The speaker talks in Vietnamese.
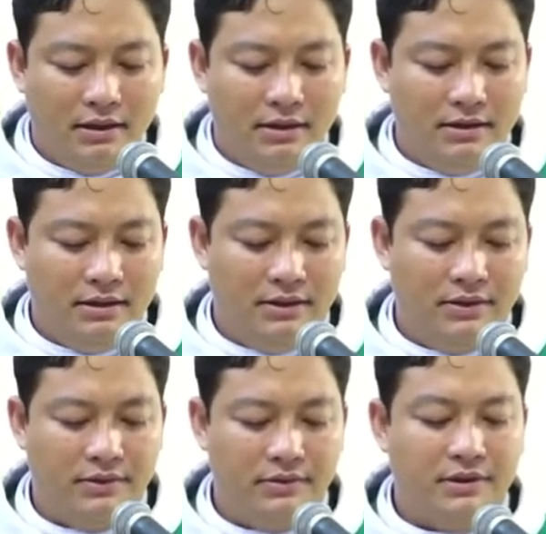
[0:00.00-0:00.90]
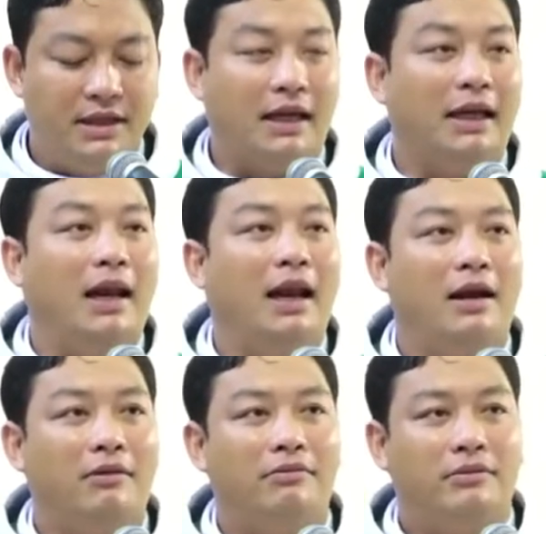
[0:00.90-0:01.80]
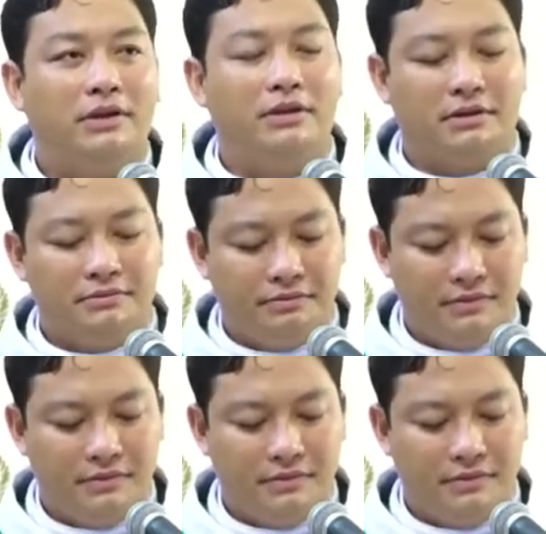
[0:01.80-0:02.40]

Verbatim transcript: Đức Giêsu chạnh lòng thương.